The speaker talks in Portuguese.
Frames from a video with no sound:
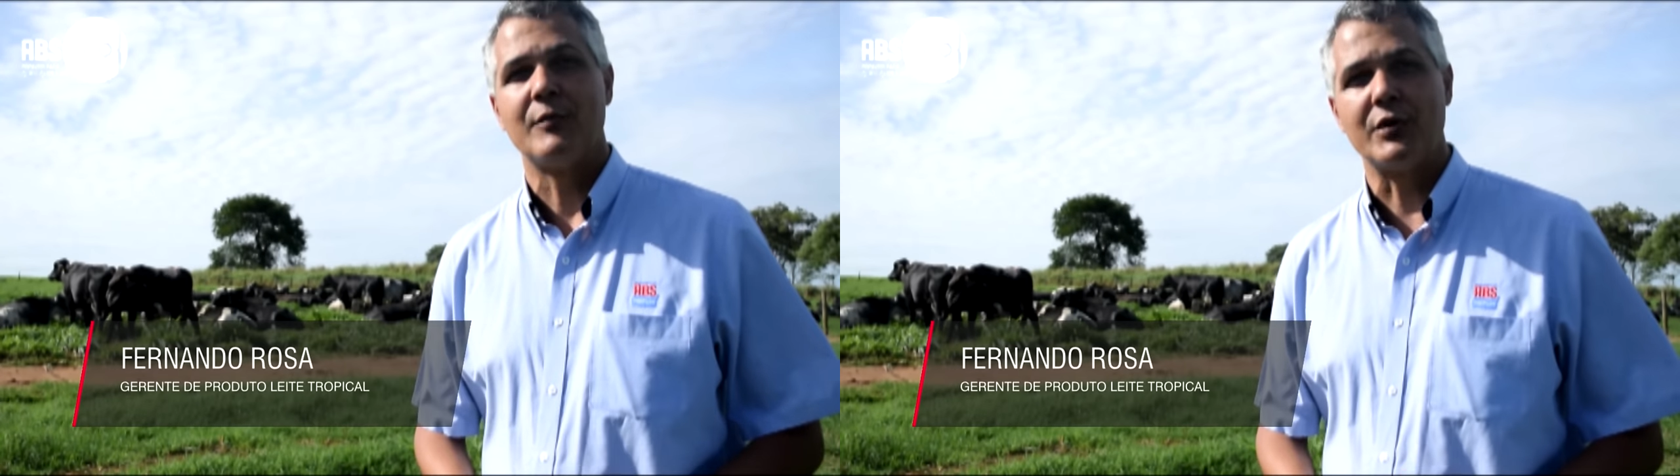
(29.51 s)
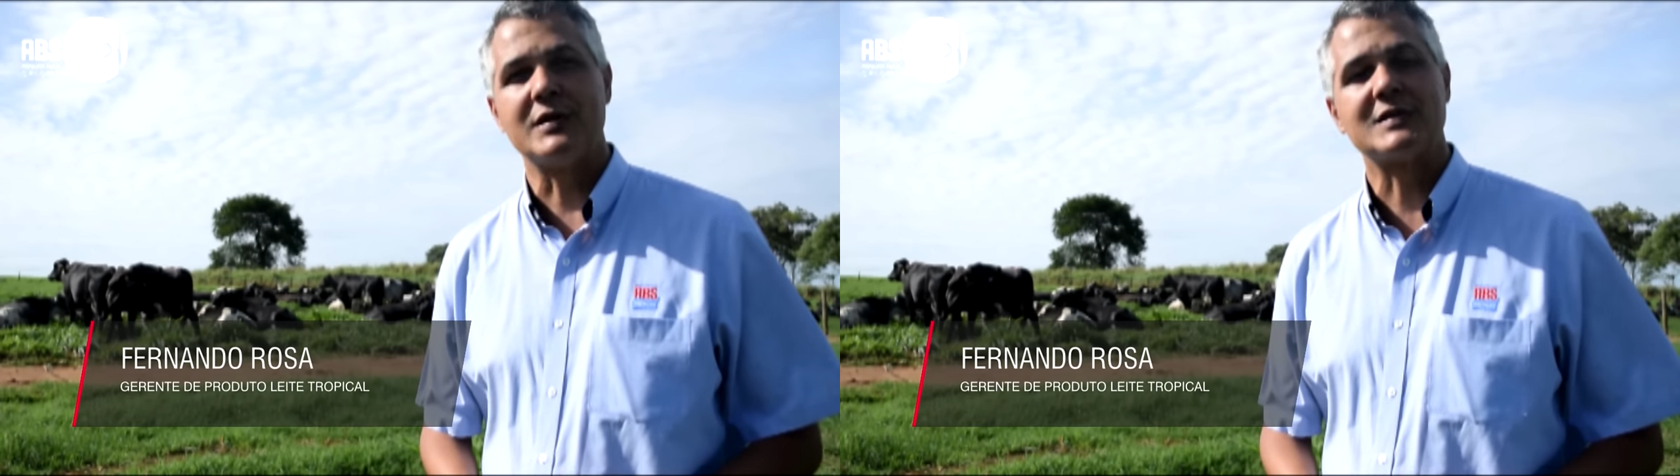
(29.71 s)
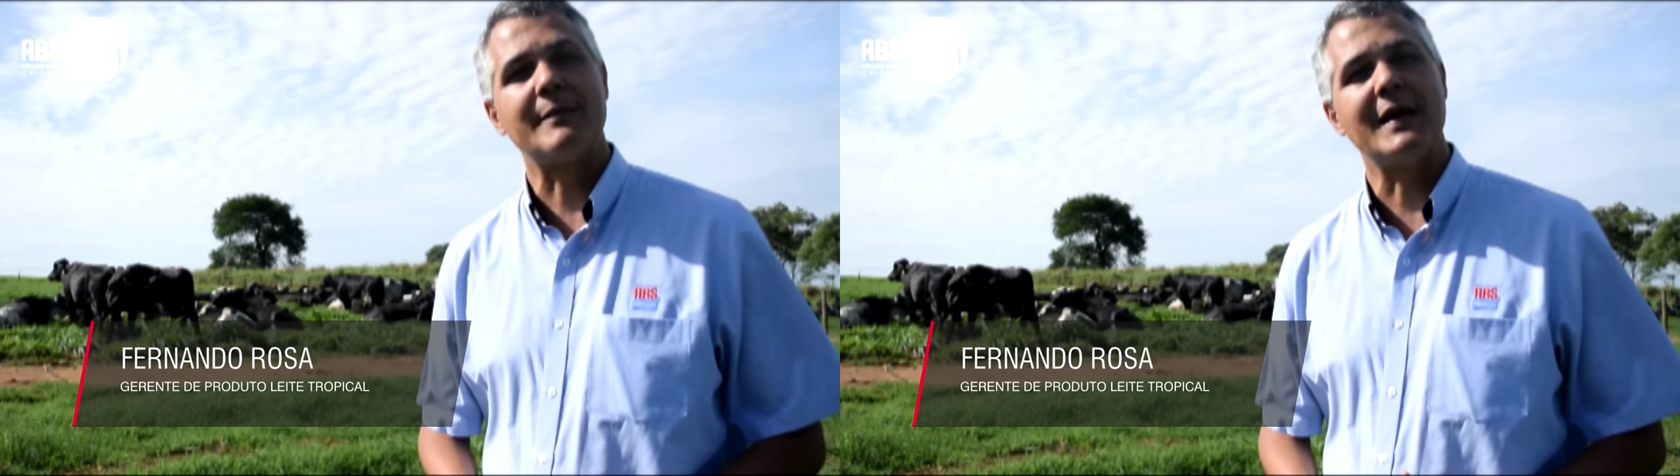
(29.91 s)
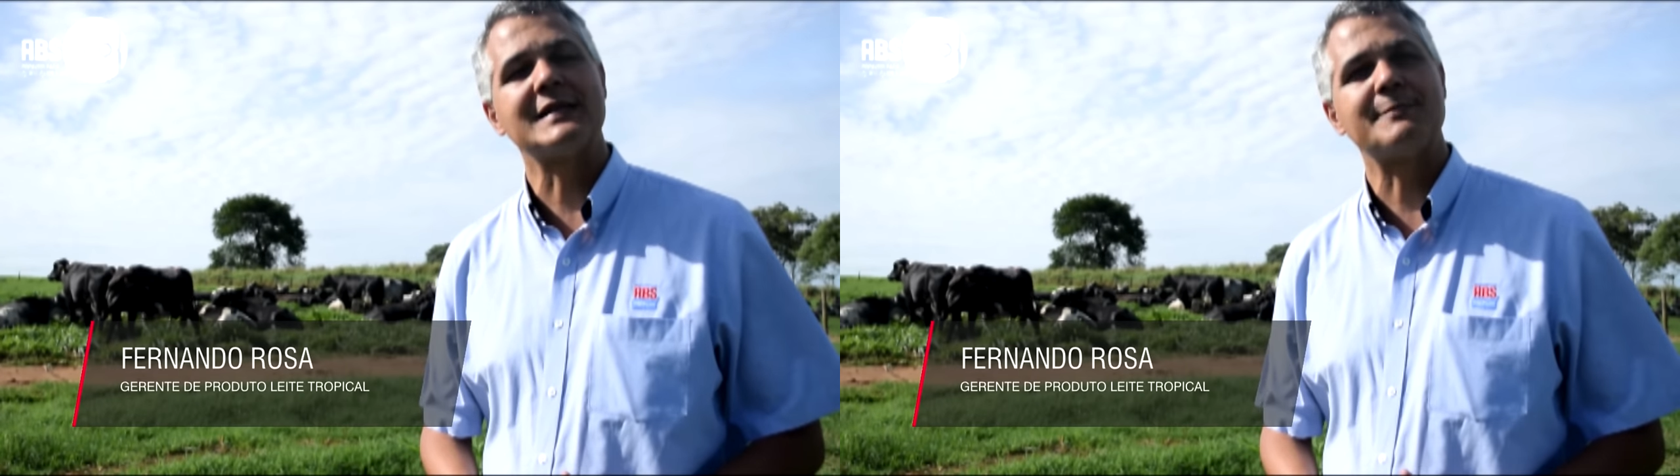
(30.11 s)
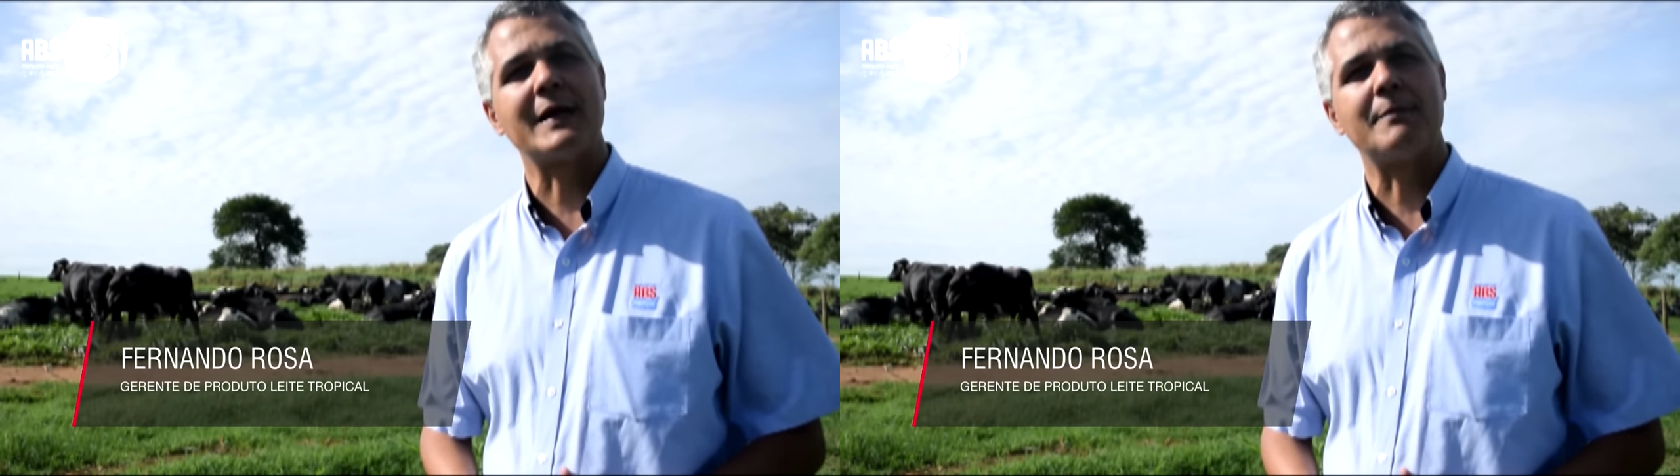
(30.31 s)
Por isso, a
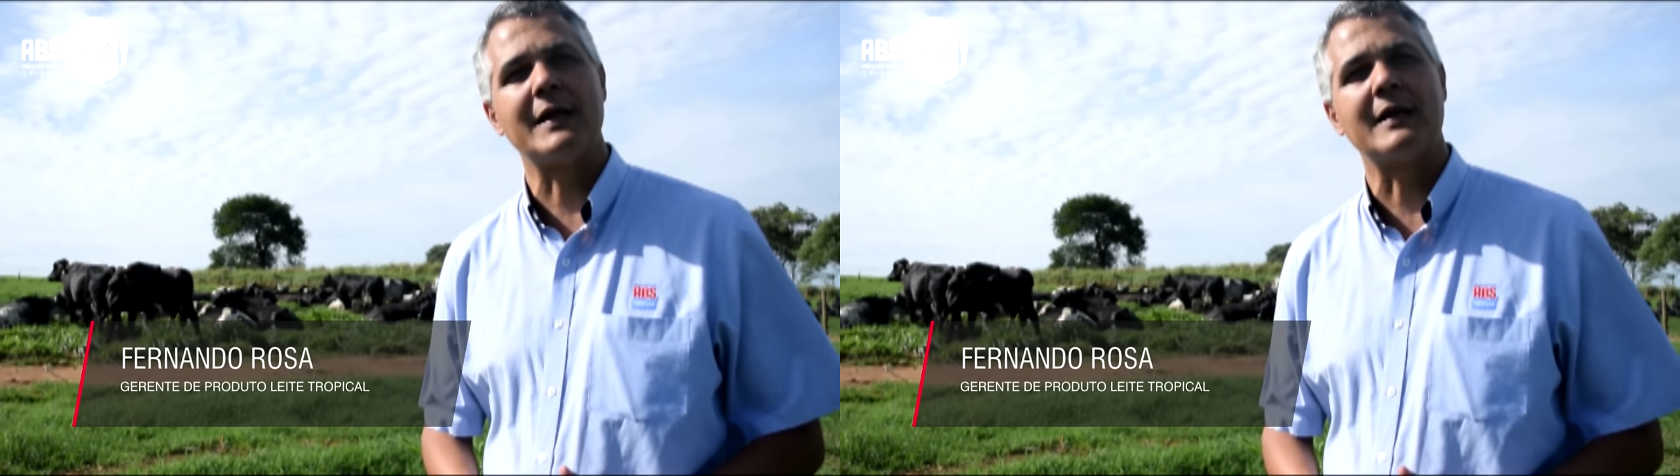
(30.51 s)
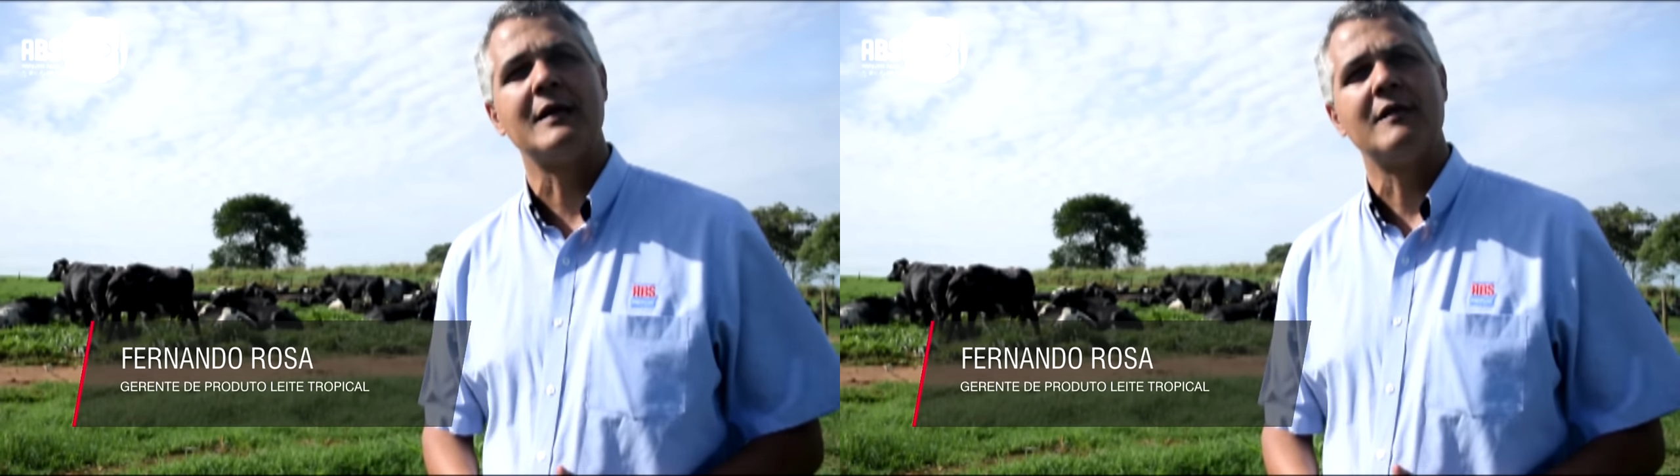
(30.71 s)
BS Tecplan